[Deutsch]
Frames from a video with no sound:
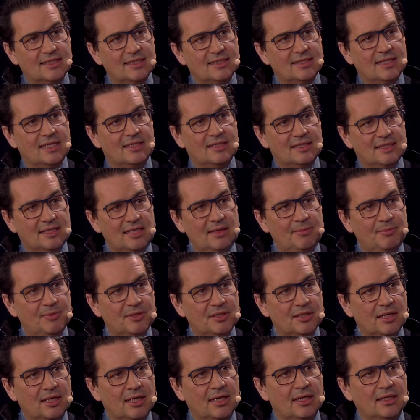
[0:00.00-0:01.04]
Gesetz
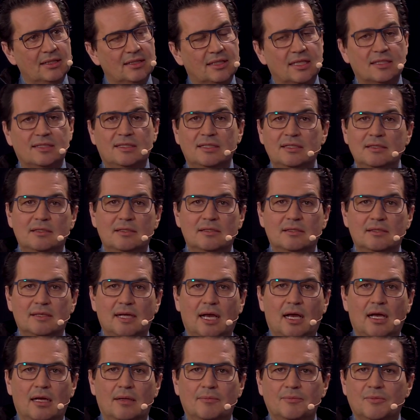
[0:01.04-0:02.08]
gibt, das sind,
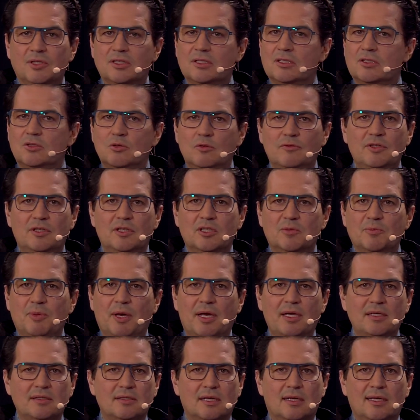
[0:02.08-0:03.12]
ja, das ist so wie das
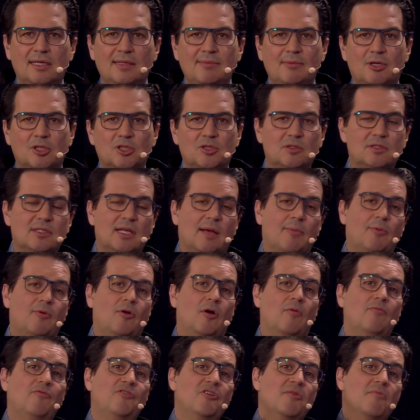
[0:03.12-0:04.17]
Pariser
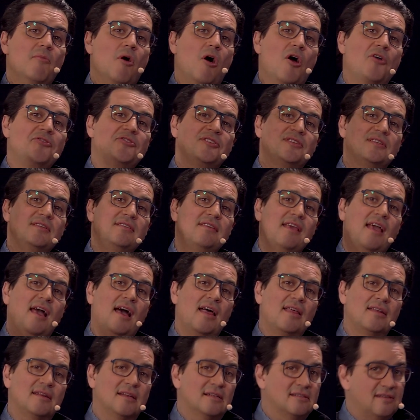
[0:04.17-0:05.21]
Klimaschutzabkommen. Wir möchten
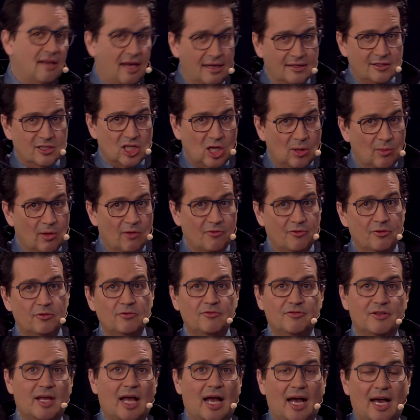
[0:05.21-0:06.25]
gerne das
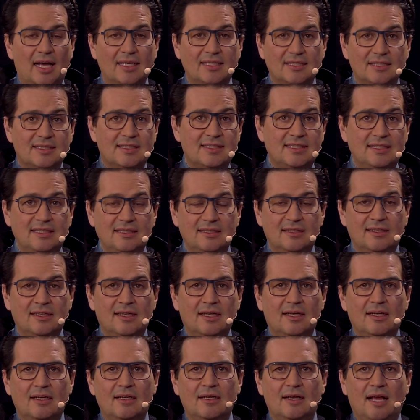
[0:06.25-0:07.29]
1,5 Grad Ziel
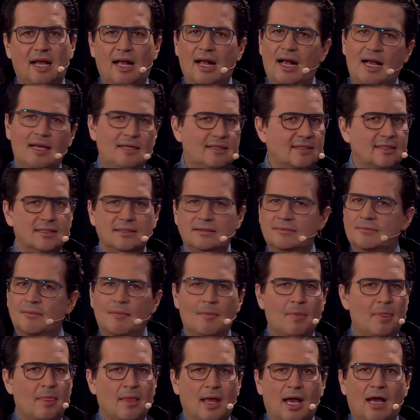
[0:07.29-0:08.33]
erreichen,
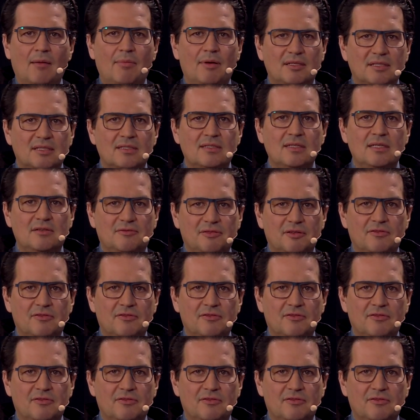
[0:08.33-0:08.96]
aber es ist nicht